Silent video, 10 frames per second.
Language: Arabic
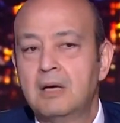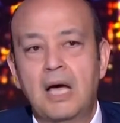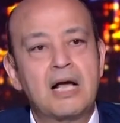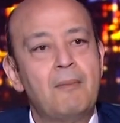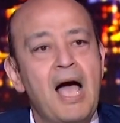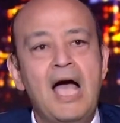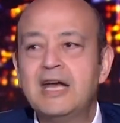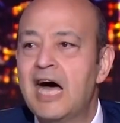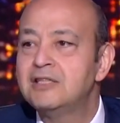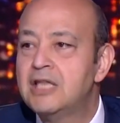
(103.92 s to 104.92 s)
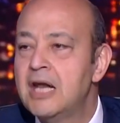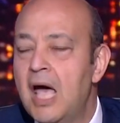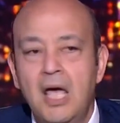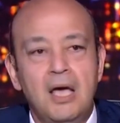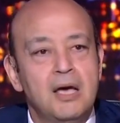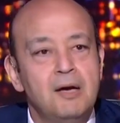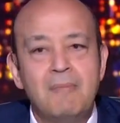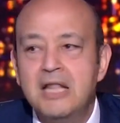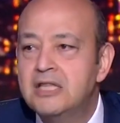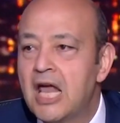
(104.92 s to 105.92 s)
يا جماعه احنا عندنا
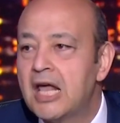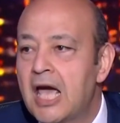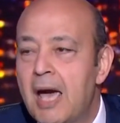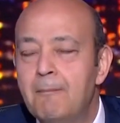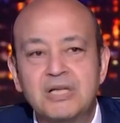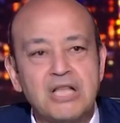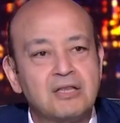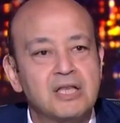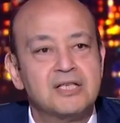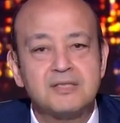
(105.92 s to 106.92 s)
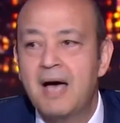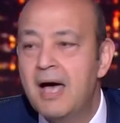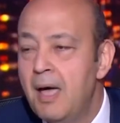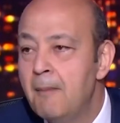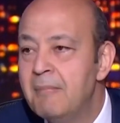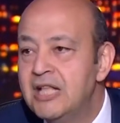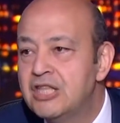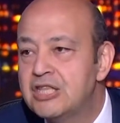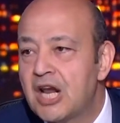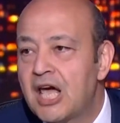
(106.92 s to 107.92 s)
الماده الخام بتاعت اسمها
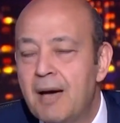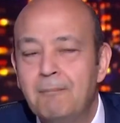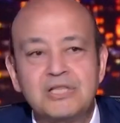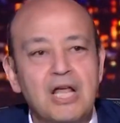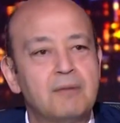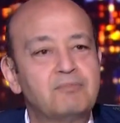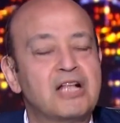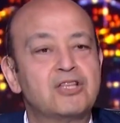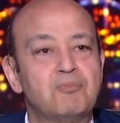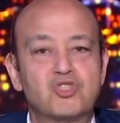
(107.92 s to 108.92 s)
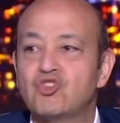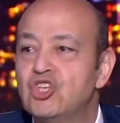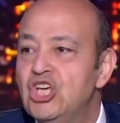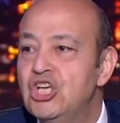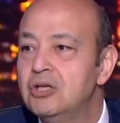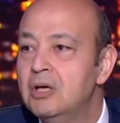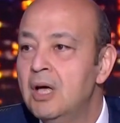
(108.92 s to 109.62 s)
ماده الخام بتاعت المصريين